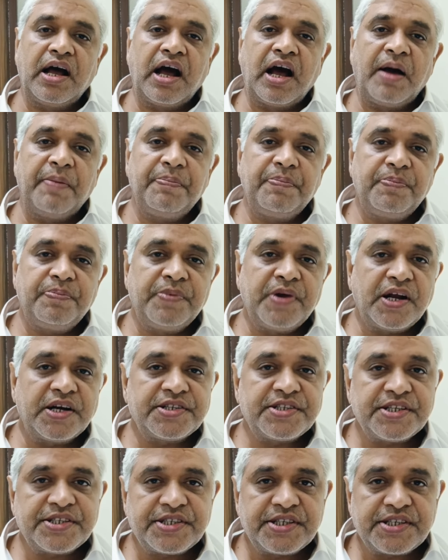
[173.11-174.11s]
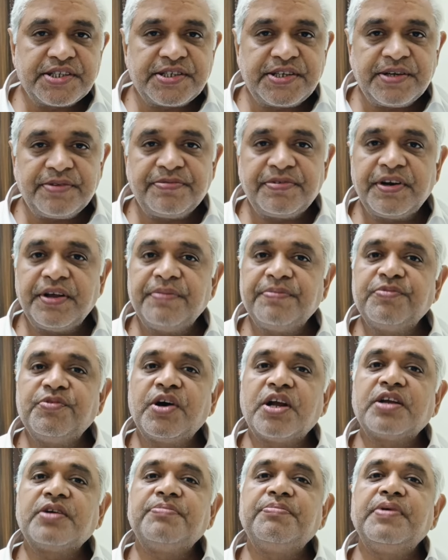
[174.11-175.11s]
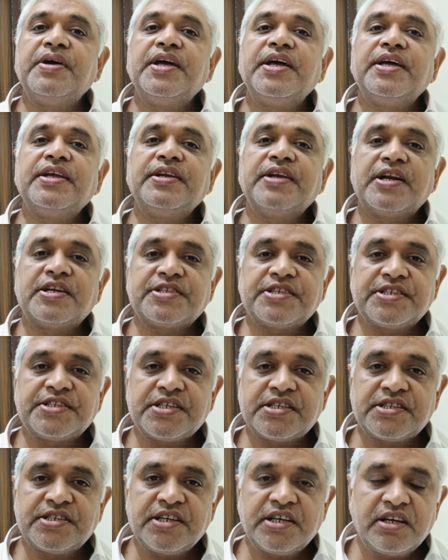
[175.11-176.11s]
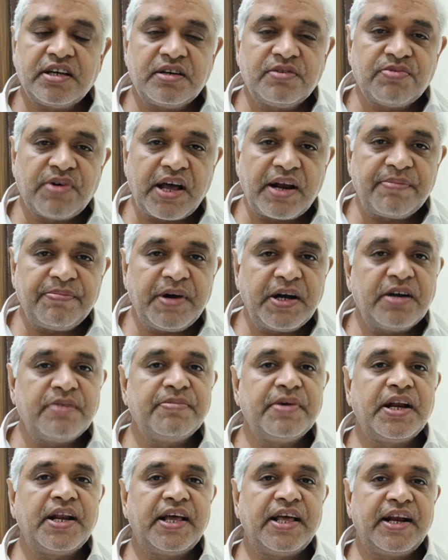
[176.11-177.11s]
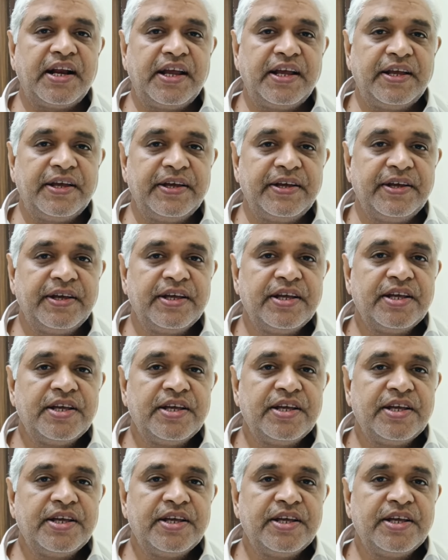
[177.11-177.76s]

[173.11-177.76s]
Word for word: आप नार्सिसिस्टिक फ्रेमवर्क में नार्सिसिस्टिक एनवायरनमेंट में रह रहे हैं